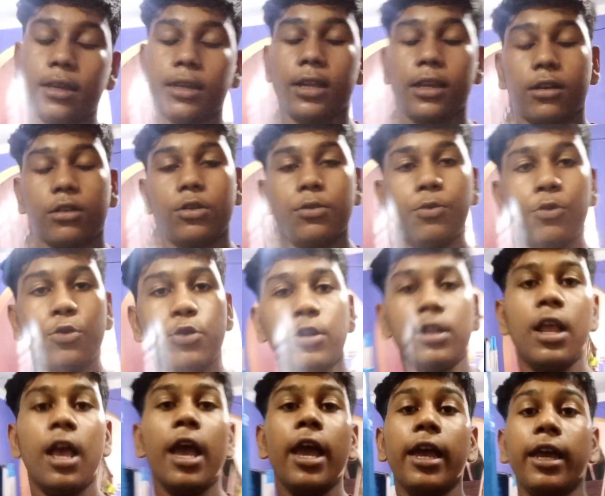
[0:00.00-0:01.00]
এটা একটু ভুল
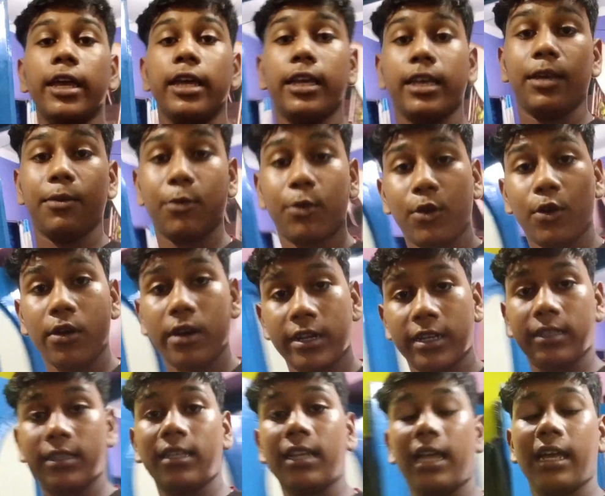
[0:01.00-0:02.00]
এবং
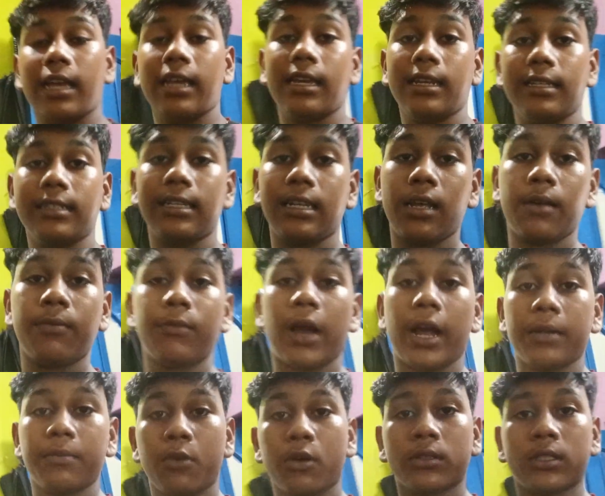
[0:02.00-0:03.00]
অনেকদিন আগে কিনেছিলাম
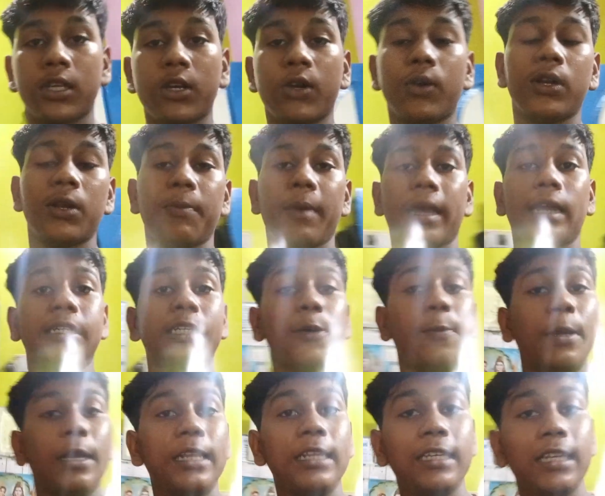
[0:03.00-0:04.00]
আনবক্সিং করে প্যাকেটটা
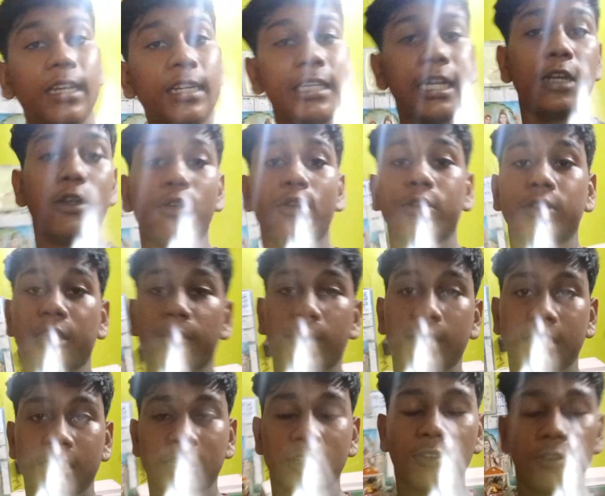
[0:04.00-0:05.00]
ফেলে দিয়েছি রিটার্নও করতে
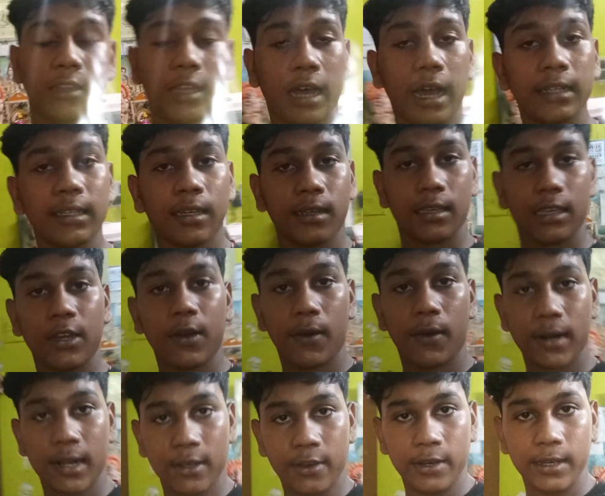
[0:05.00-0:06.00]
পারছি না তো দেখা যাক কী
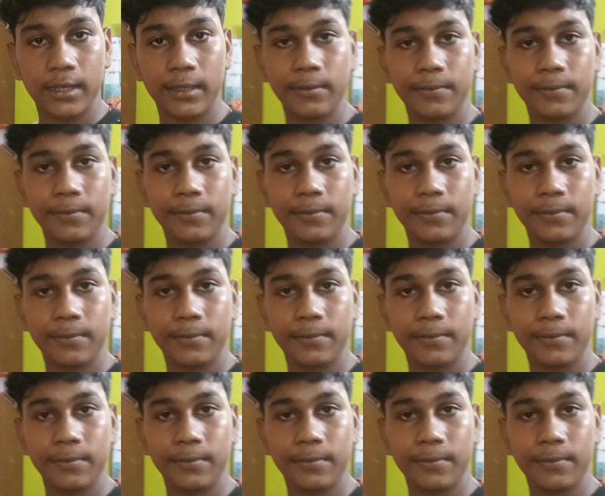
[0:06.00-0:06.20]
করা হয়